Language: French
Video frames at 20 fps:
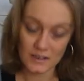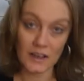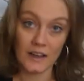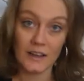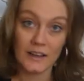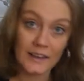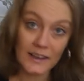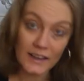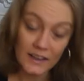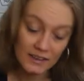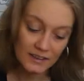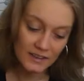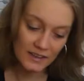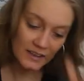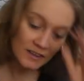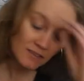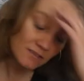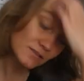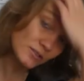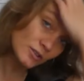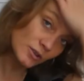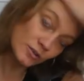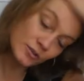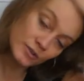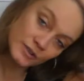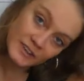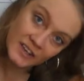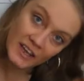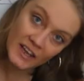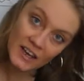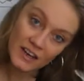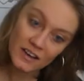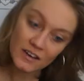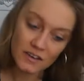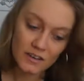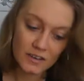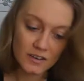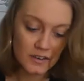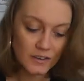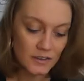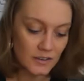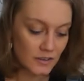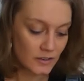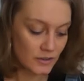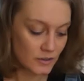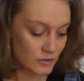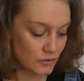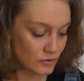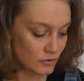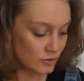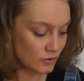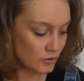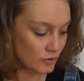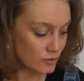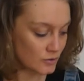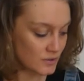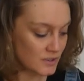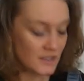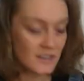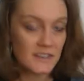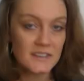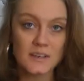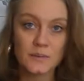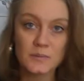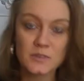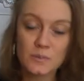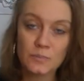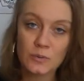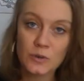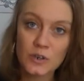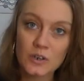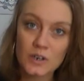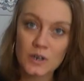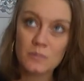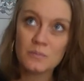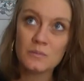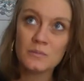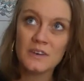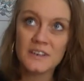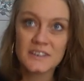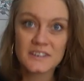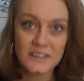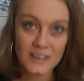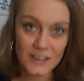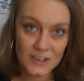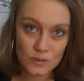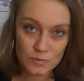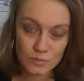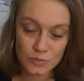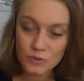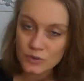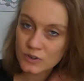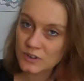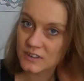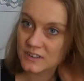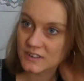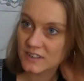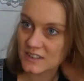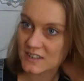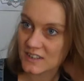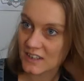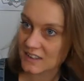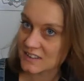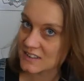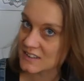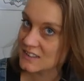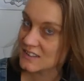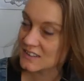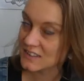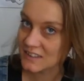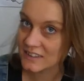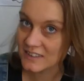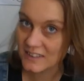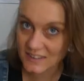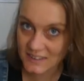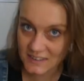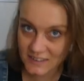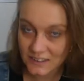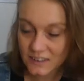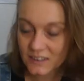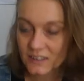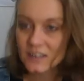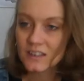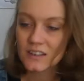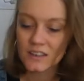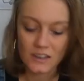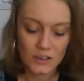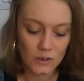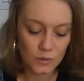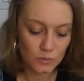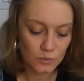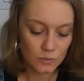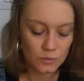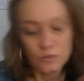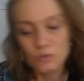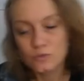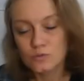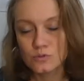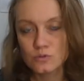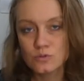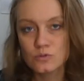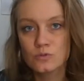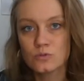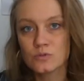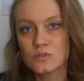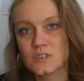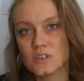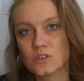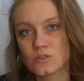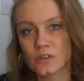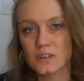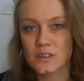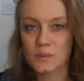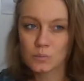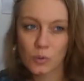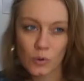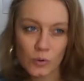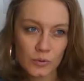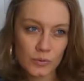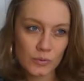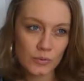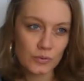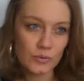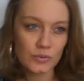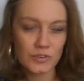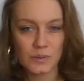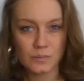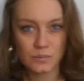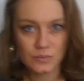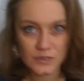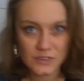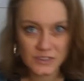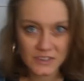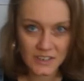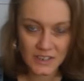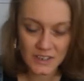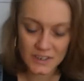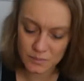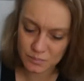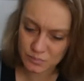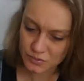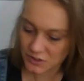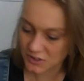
Un carnet dans lequel euh, que j'utilise un petit peu comme les sketchbooks des artistes qui dessinent, où du coup c'est genre des brouillons, des bouts d'idées, des bouts